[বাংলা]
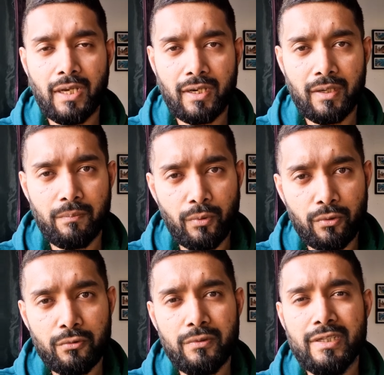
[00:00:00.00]
থাকার
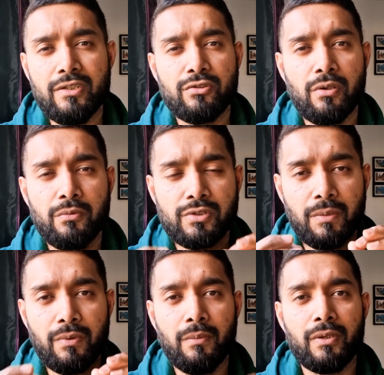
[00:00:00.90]
পরও নিজের সমস্যা
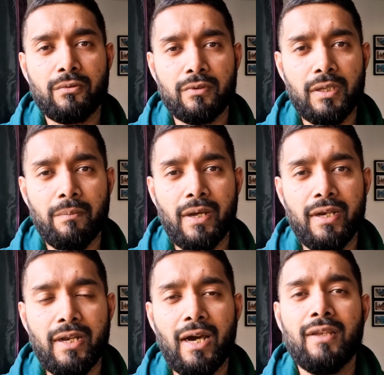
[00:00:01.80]
প্রমাণ করতে পারি
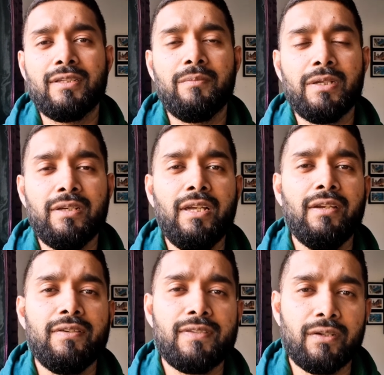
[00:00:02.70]
না আলটিমেটলি
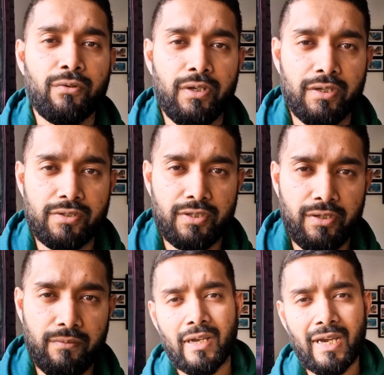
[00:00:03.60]
রিজেক্ট হয়ে আসি
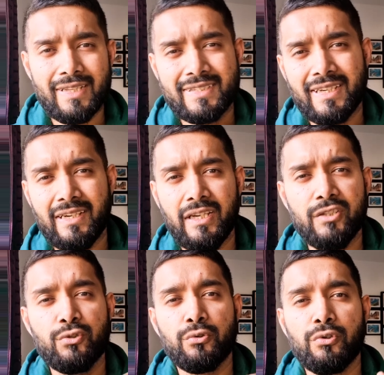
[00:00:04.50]
আজকের এই
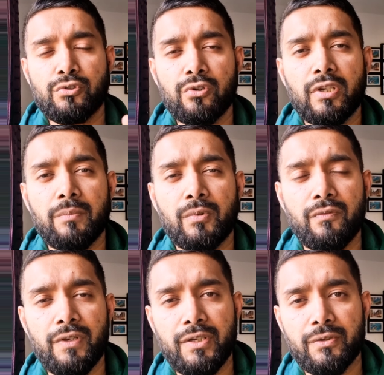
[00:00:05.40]
ছোট সংক্ষিপ্ত
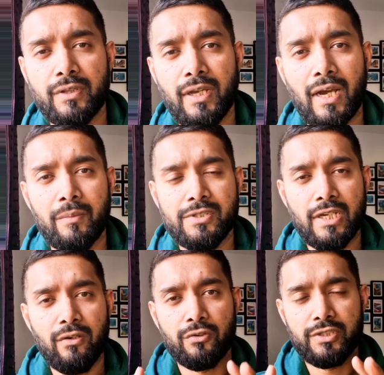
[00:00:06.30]
ভিডিওতে আমি
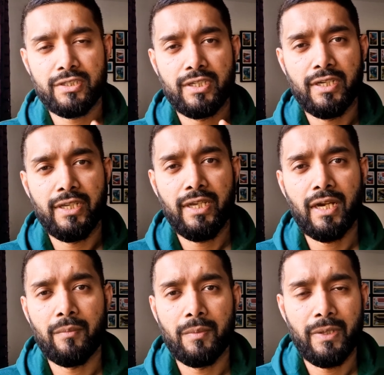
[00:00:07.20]
সেই লজিকটা নিয়ে
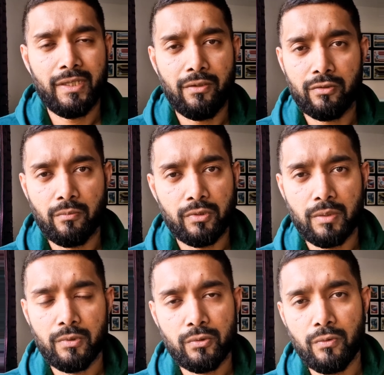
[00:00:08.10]
আমার ব্যক্তিগত
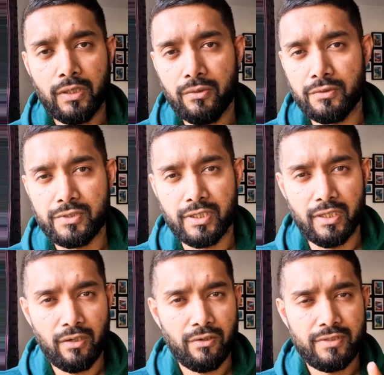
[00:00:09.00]
মতামত তুলে ধরছি
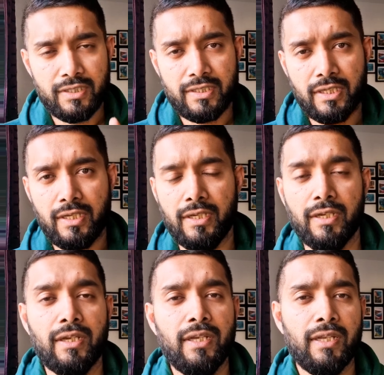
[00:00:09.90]
লজিকটা কি
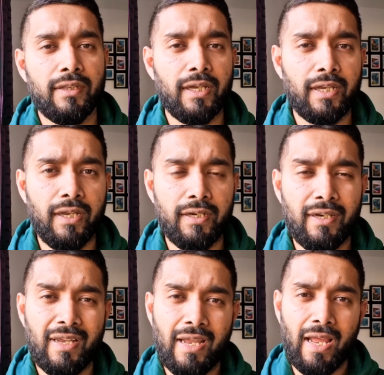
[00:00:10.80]
দেখেন
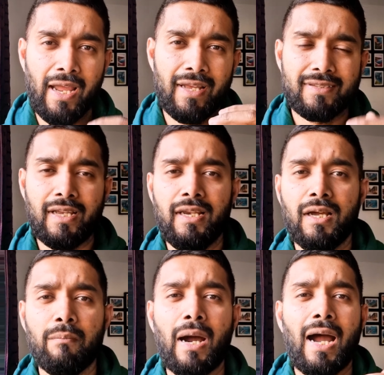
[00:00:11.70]

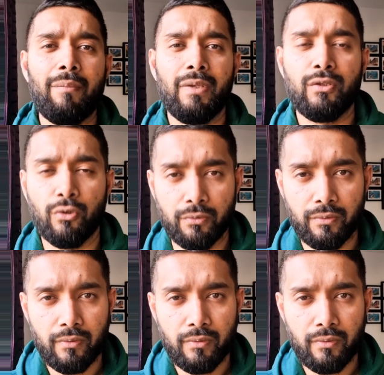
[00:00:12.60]
অ্যাসাইলাম আবেদন